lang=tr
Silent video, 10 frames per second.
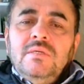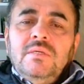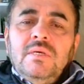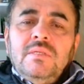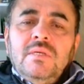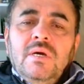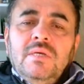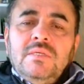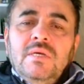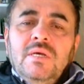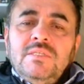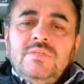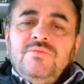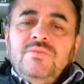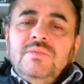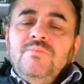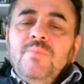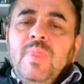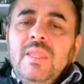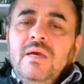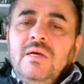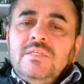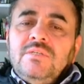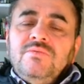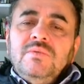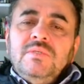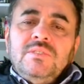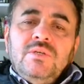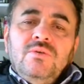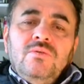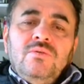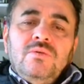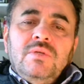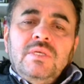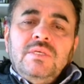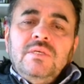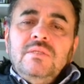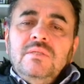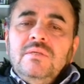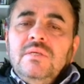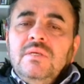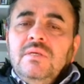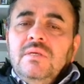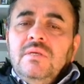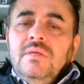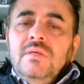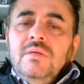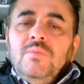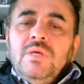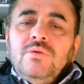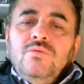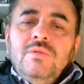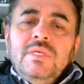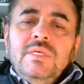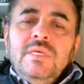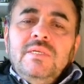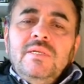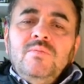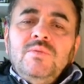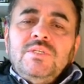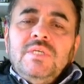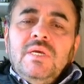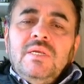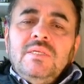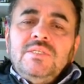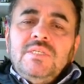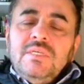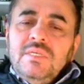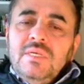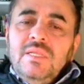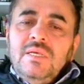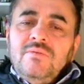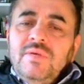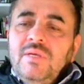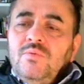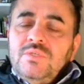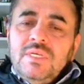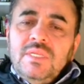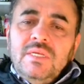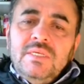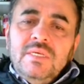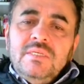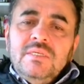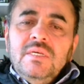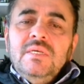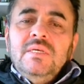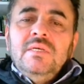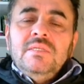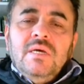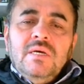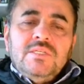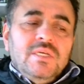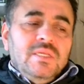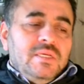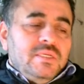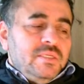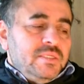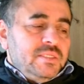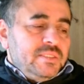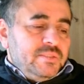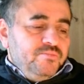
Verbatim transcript: Yani asf asf şey oluyor ekin mekül de yenilmiş yani hani çekirgeler veya böcekler yer ta şeyleri e,